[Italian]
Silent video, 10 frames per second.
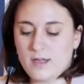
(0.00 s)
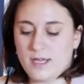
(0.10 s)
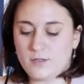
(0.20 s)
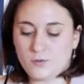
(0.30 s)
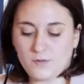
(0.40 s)

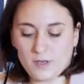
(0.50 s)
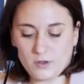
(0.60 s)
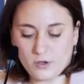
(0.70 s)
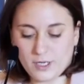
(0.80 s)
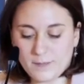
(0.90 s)
e sui
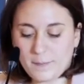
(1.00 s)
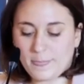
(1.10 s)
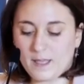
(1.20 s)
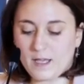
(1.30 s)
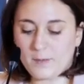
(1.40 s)

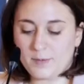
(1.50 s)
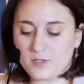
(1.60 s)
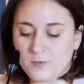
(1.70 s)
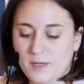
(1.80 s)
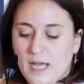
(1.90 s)
valori eh,
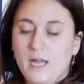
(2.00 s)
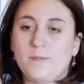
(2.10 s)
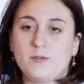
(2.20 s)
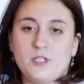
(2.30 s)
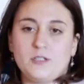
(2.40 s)
per
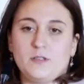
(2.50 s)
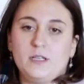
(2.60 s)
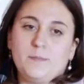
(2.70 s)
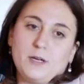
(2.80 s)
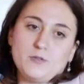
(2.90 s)
superare
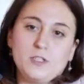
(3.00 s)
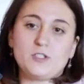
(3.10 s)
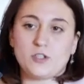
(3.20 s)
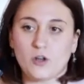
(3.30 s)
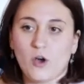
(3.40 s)
il,
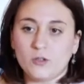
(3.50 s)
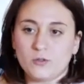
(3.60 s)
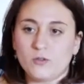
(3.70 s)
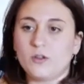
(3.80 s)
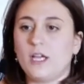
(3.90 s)
pregiudizio
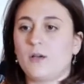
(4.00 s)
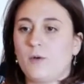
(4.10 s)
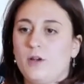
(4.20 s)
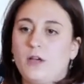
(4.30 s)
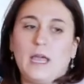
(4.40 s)
noto e
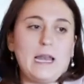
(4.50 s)
quello che,